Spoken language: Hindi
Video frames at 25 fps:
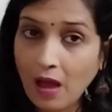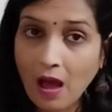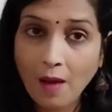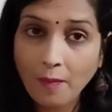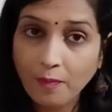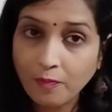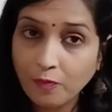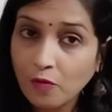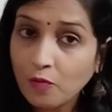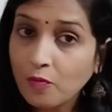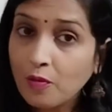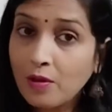
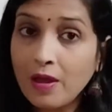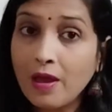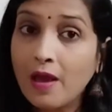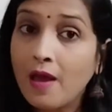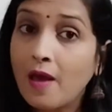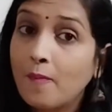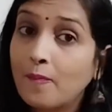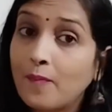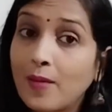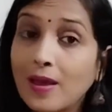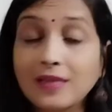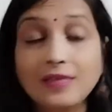आपको
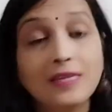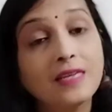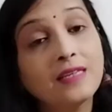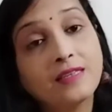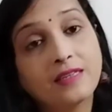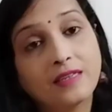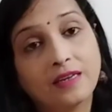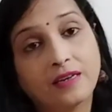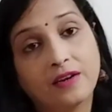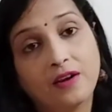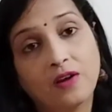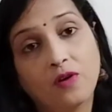पेशेंस
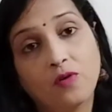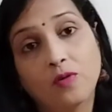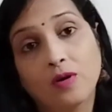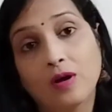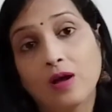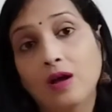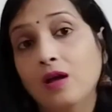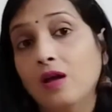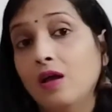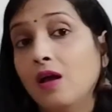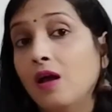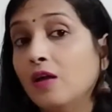रखना
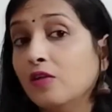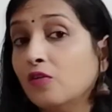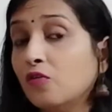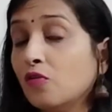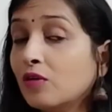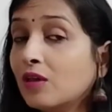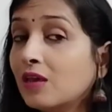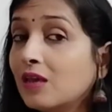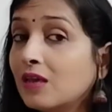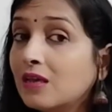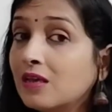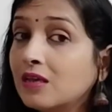होगा
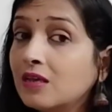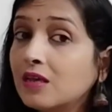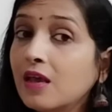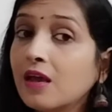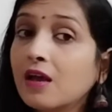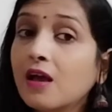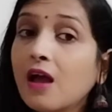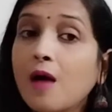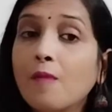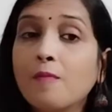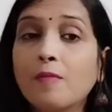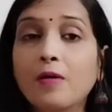क्योंकि ये
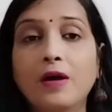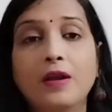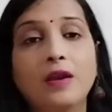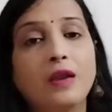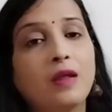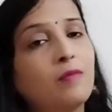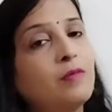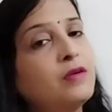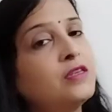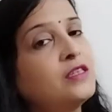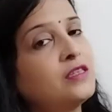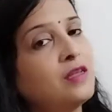काम करने
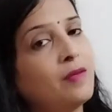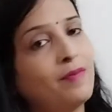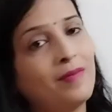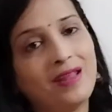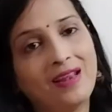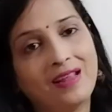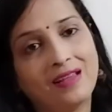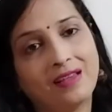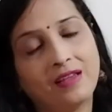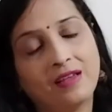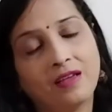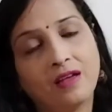में समय
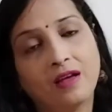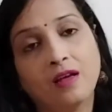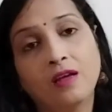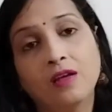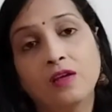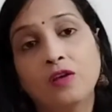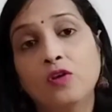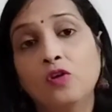लगेगा